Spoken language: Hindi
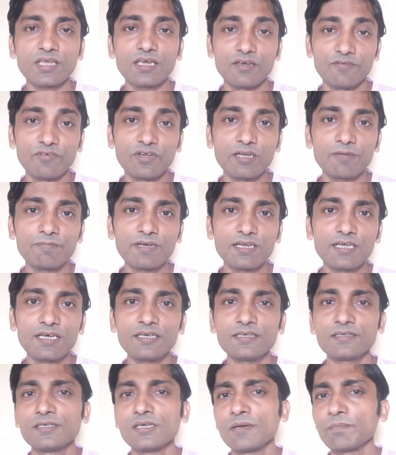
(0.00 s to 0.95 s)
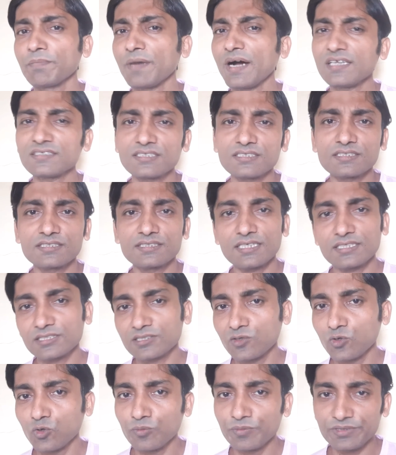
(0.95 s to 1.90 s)
अवेलेबल है पाँच से दस
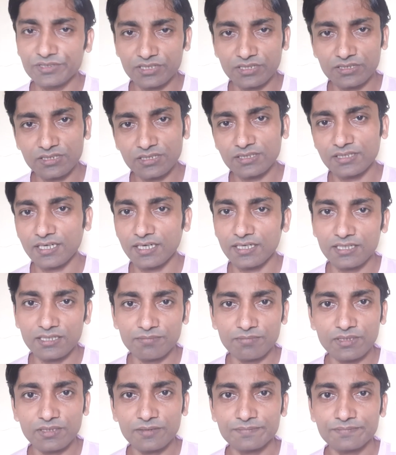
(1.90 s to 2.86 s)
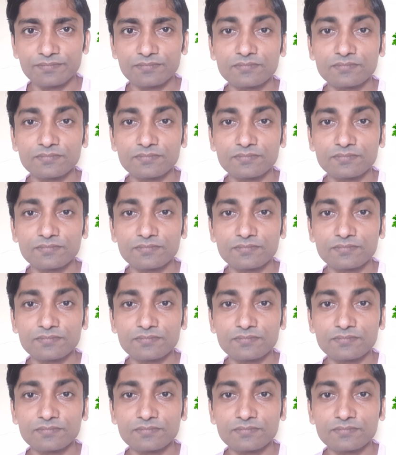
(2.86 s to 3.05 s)
किलोमीटर के दायरे में